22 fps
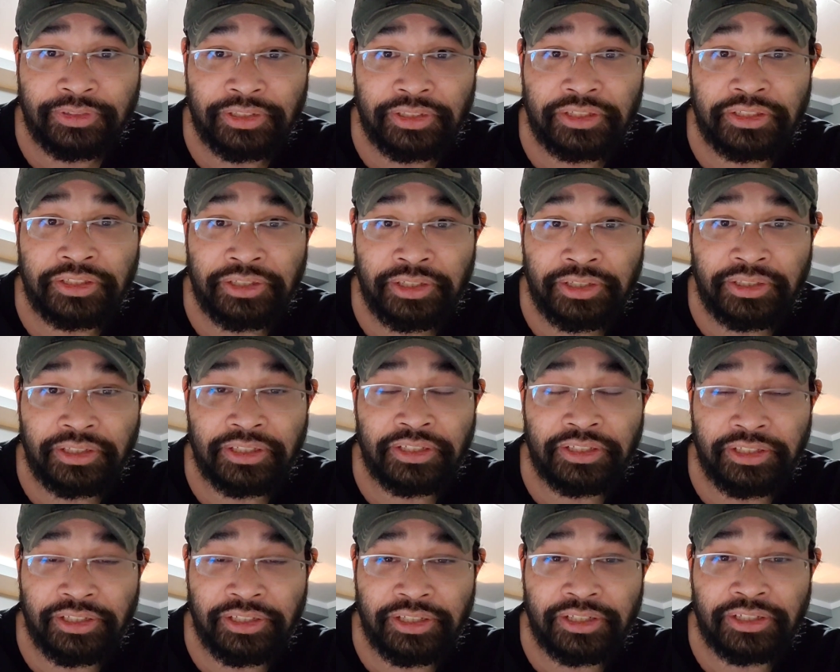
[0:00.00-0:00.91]
từ trước
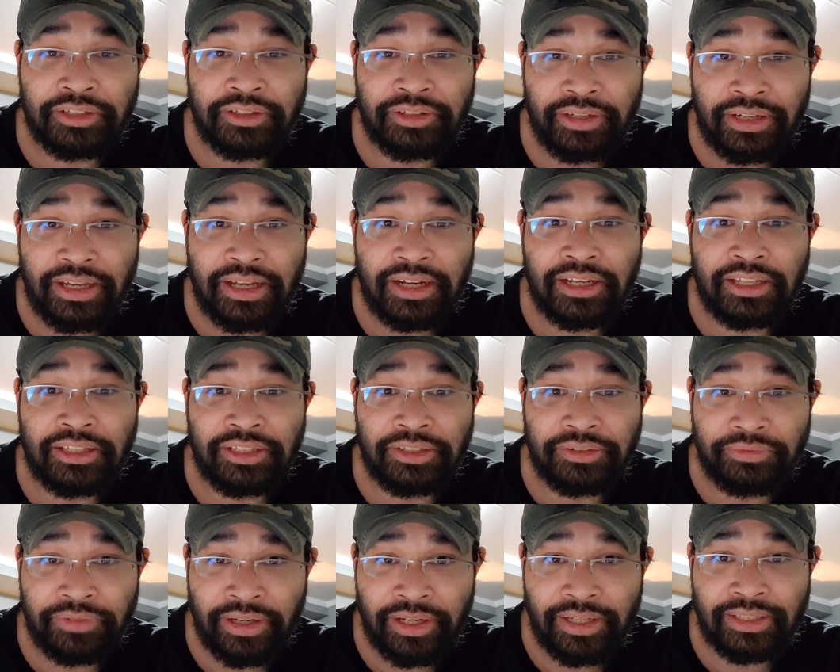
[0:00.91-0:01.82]
đến giờ nó đã là
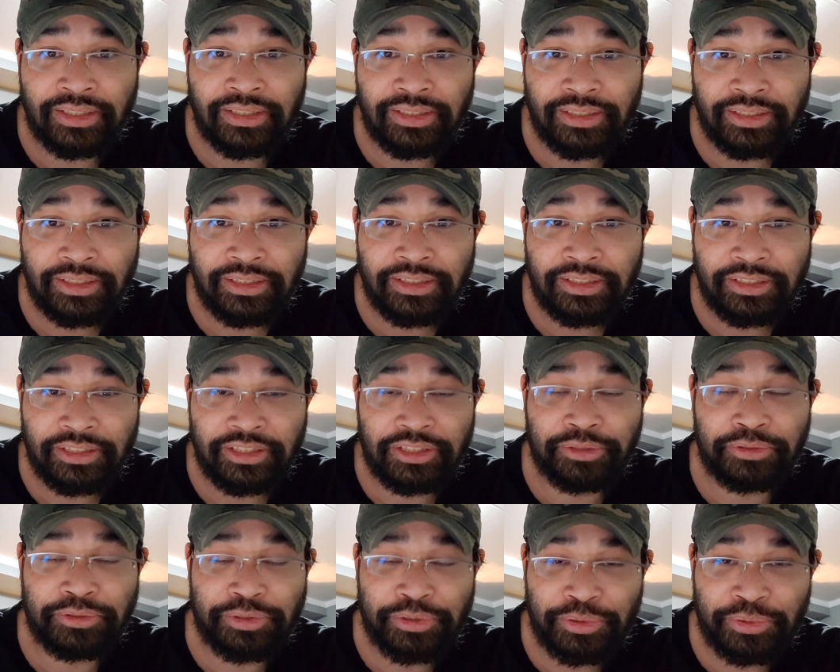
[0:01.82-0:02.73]
như vậy chỉ
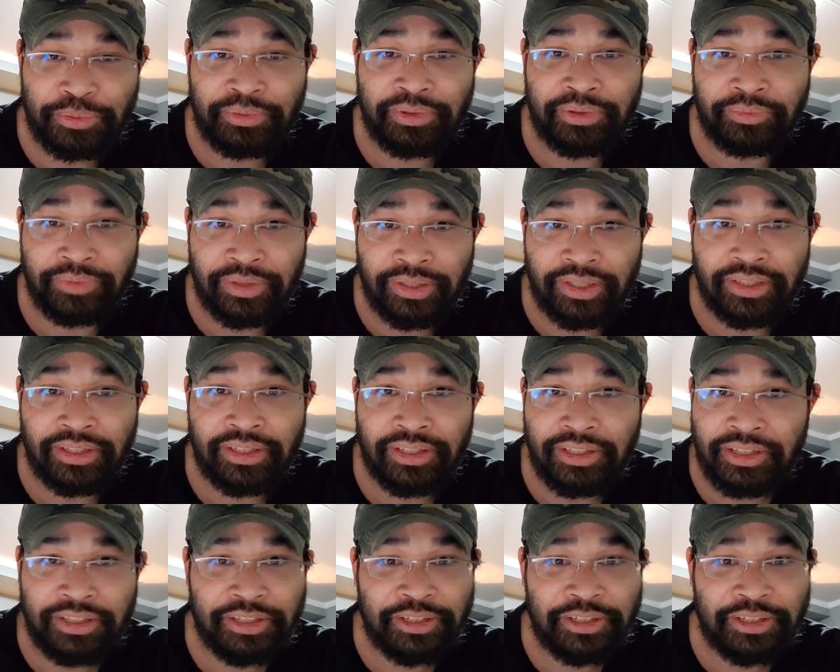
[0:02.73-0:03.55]
nhiều số quý vị